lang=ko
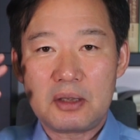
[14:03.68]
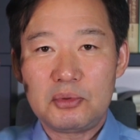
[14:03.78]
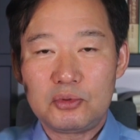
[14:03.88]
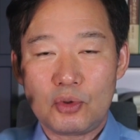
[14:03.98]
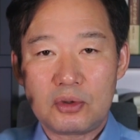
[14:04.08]

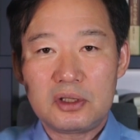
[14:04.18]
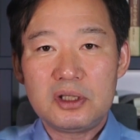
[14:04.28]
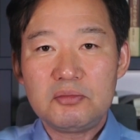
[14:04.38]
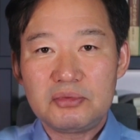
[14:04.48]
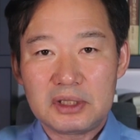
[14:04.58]
기분 좋고
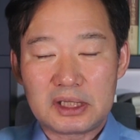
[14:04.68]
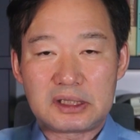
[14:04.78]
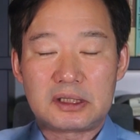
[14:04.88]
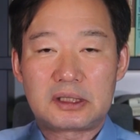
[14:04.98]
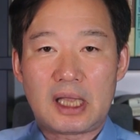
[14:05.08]

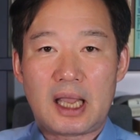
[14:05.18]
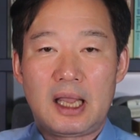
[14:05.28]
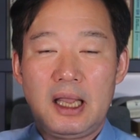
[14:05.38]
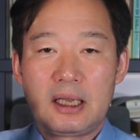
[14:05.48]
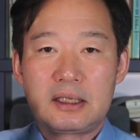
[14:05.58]
흥분했을 때
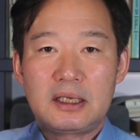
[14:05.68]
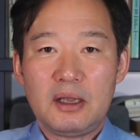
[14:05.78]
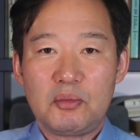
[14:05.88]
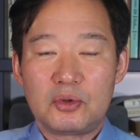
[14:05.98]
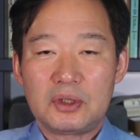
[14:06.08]
그게
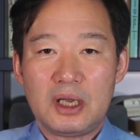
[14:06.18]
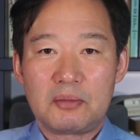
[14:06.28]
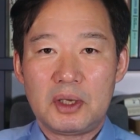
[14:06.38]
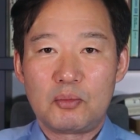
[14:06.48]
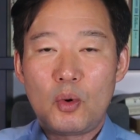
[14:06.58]

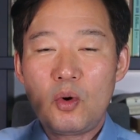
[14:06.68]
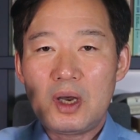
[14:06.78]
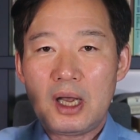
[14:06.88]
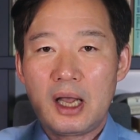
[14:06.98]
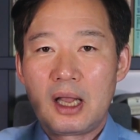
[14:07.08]
뭐냐면
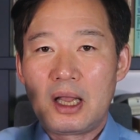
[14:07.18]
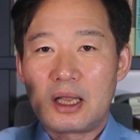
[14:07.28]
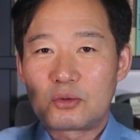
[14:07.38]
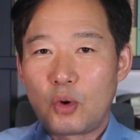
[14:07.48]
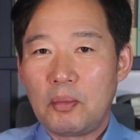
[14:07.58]
뭔가
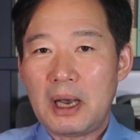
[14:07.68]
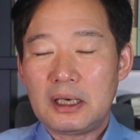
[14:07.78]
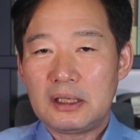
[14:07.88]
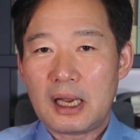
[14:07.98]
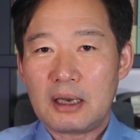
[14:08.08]

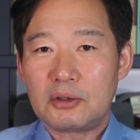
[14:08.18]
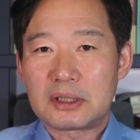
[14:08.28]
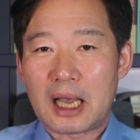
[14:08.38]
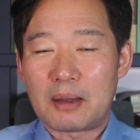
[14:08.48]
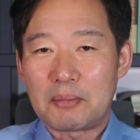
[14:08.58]
도박을
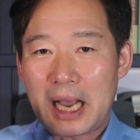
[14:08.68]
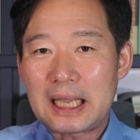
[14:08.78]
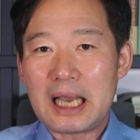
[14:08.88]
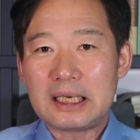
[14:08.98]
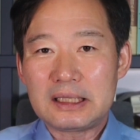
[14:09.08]
하거나
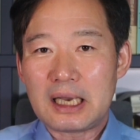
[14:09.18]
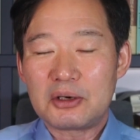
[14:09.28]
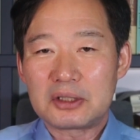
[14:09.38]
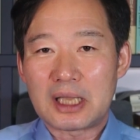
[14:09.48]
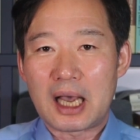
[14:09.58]
마약을
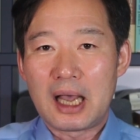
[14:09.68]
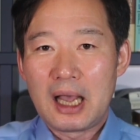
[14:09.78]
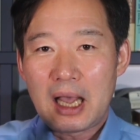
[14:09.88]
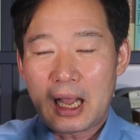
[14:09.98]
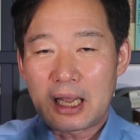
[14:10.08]
하거나
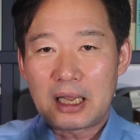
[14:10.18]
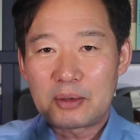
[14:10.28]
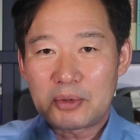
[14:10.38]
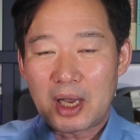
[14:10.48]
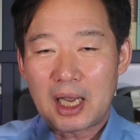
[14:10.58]
아
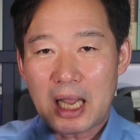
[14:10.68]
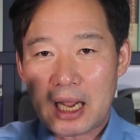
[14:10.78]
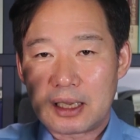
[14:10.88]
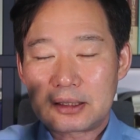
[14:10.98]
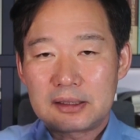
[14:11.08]

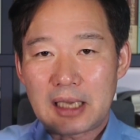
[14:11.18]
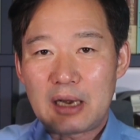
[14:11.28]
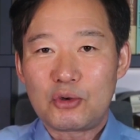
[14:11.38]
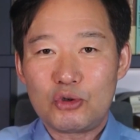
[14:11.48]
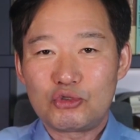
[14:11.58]
뭐그 아,
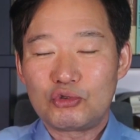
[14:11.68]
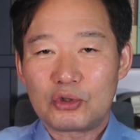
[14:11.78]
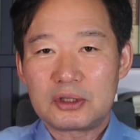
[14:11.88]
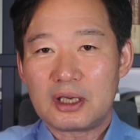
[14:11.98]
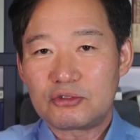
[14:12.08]
알코올
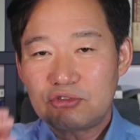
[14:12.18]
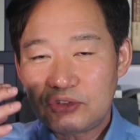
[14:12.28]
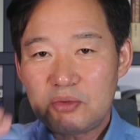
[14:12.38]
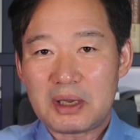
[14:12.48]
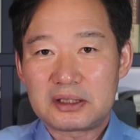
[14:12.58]
중독자가
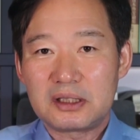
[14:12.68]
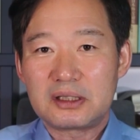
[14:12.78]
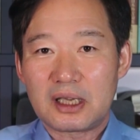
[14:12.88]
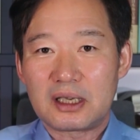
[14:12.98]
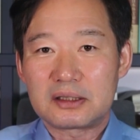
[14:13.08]
술을 마실
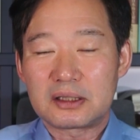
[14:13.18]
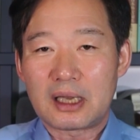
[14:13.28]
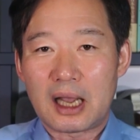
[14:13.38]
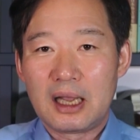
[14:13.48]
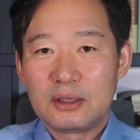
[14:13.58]

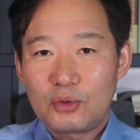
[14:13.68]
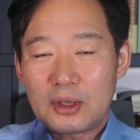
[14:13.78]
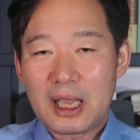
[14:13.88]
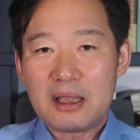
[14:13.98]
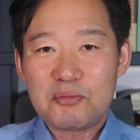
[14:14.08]
때라든가 또
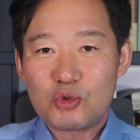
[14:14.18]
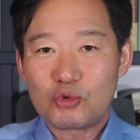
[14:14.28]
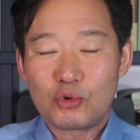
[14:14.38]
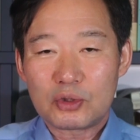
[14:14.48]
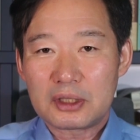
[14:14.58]
게임
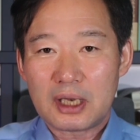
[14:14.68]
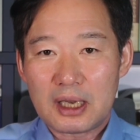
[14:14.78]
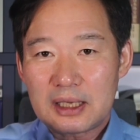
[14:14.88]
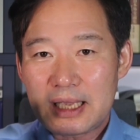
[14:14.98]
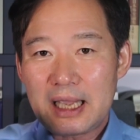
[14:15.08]

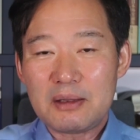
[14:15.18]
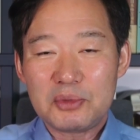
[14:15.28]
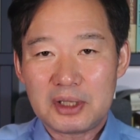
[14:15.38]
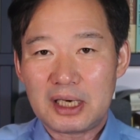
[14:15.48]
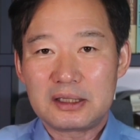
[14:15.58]
중독자가
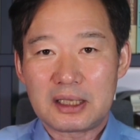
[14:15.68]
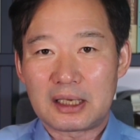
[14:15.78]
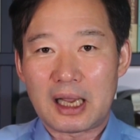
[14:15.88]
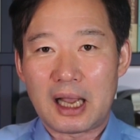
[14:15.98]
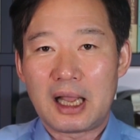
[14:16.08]
게임을 할
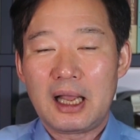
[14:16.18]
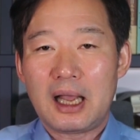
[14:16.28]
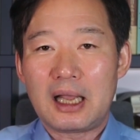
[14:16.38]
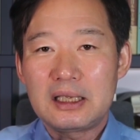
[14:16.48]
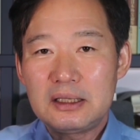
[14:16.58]
때나
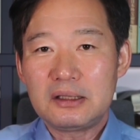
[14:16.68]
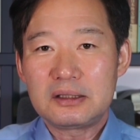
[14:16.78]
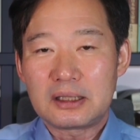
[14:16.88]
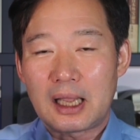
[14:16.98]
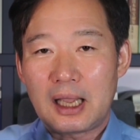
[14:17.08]
아
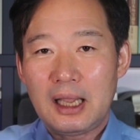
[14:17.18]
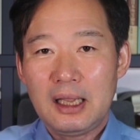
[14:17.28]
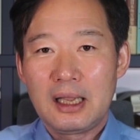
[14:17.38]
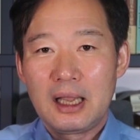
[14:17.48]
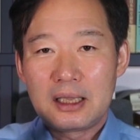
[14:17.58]
이럴
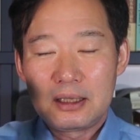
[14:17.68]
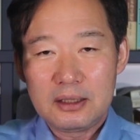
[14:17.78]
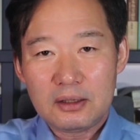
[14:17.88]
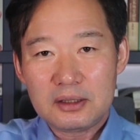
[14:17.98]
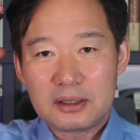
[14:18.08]
때
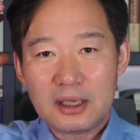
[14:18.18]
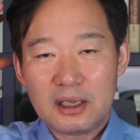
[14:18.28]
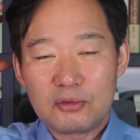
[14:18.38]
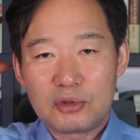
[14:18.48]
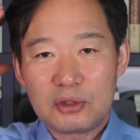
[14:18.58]
이럴
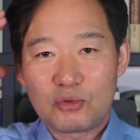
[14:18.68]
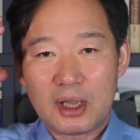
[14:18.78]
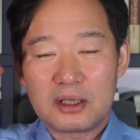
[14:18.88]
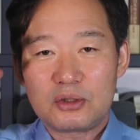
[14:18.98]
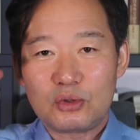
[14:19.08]
때 우리
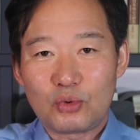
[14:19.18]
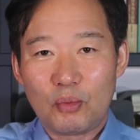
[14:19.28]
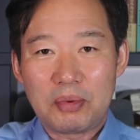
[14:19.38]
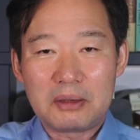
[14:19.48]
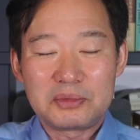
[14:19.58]
뇌에서
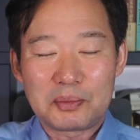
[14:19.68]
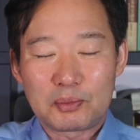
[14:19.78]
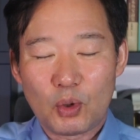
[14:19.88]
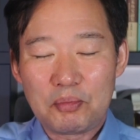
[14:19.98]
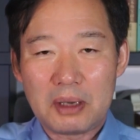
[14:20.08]
도파민,
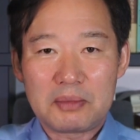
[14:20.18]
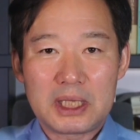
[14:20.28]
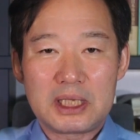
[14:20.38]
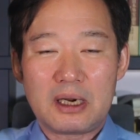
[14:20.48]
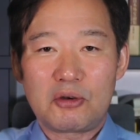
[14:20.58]

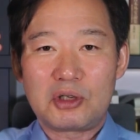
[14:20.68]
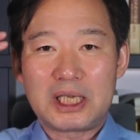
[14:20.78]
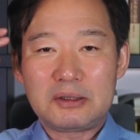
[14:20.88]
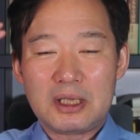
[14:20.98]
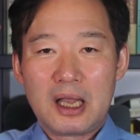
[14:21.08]
도파민이라고
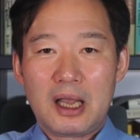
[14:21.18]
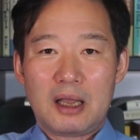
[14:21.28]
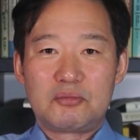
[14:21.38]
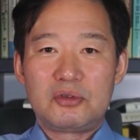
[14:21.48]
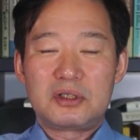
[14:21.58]
하는
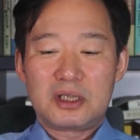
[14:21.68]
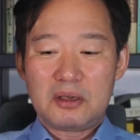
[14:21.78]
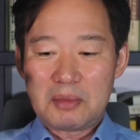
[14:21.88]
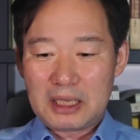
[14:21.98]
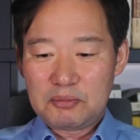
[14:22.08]

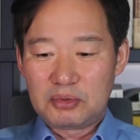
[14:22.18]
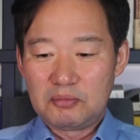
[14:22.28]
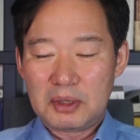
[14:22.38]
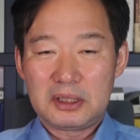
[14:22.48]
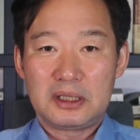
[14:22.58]
물질이 많이
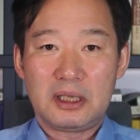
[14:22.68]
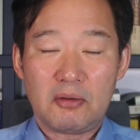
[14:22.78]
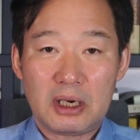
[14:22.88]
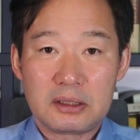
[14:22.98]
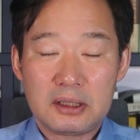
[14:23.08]

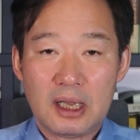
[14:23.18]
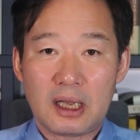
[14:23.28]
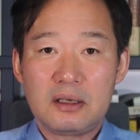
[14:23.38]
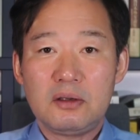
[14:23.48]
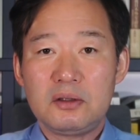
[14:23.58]
분배된다고
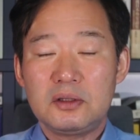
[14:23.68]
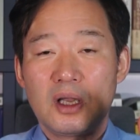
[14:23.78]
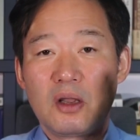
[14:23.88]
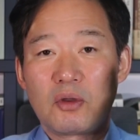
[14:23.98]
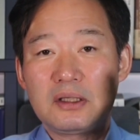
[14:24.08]
하는데 그거는
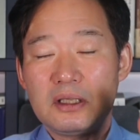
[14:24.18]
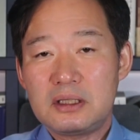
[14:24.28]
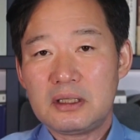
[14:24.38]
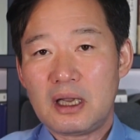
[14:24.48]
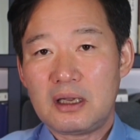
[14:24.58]
굉장히
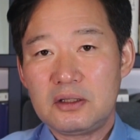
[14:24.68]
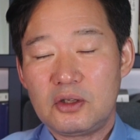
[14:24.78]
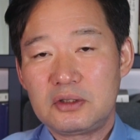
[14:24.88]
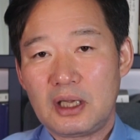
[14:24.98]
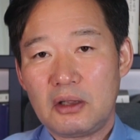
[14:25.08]
심각한
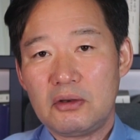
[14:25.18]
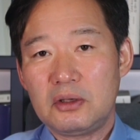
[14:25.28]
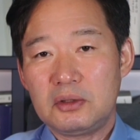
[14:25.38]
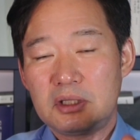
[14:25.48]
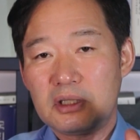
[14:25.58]
현상이고
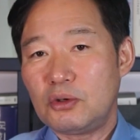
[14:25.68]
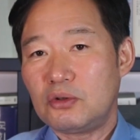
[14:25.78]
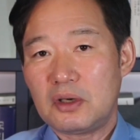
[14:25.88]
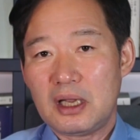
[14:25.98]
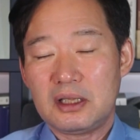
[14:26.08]
그거는
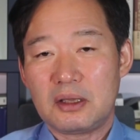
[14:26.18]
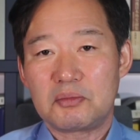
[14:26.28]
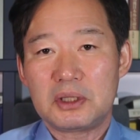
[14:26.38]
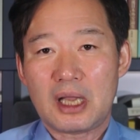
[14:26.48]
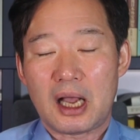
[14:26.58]
치료를 해야
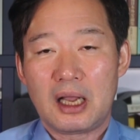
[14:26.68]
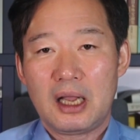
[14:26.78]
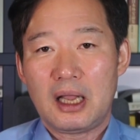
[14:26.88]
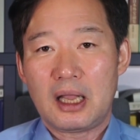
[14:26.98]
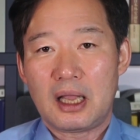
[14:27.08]
됩니다.
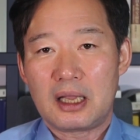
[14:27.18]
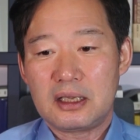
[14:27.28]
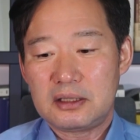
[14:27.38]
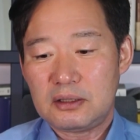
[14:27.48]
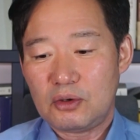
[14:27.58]
예,
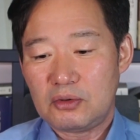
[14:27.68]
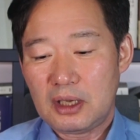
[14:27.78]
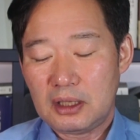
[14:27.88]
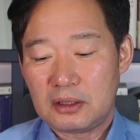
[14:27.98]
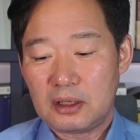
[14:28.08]
이 치료를
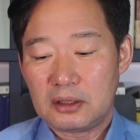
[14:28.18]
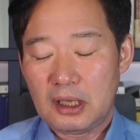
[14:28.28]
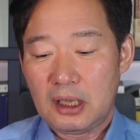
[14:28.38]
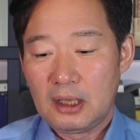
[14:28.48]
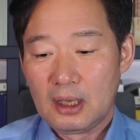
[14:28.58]
해야
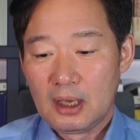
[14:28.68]
되는데